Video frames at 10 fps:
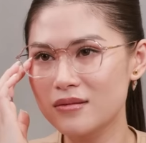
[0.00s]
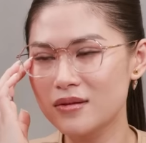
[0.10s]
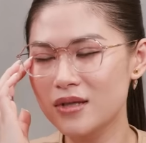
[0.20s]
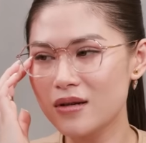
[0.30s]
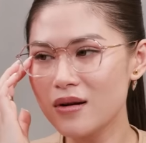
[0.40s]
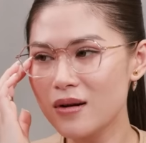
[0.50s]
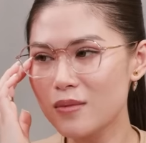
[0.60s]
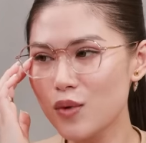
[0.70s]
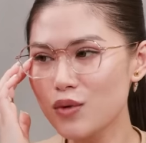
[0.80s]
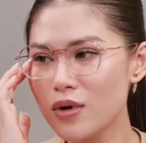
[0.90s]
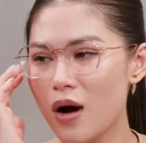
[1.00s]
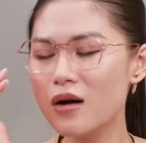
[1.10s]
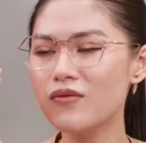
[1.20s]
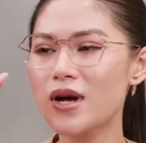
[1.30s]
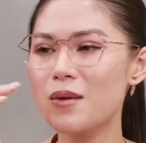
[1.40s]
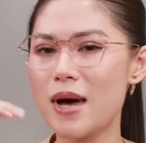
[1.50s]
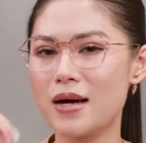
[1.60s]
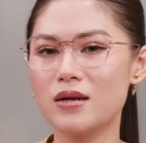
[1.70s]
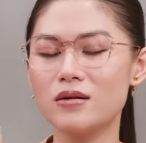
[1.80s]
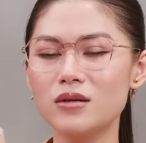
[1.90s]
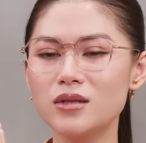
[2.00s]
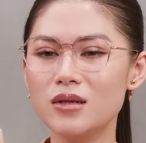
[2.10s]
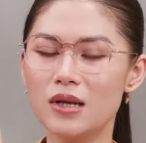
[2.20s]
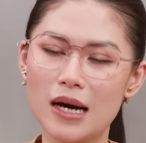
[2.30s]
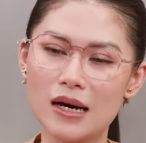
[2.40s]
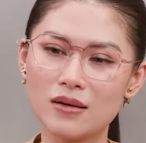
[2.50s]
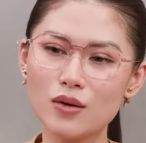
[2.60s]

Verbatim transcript: Chị rất là muốn nói với các bạn nữ đó chính là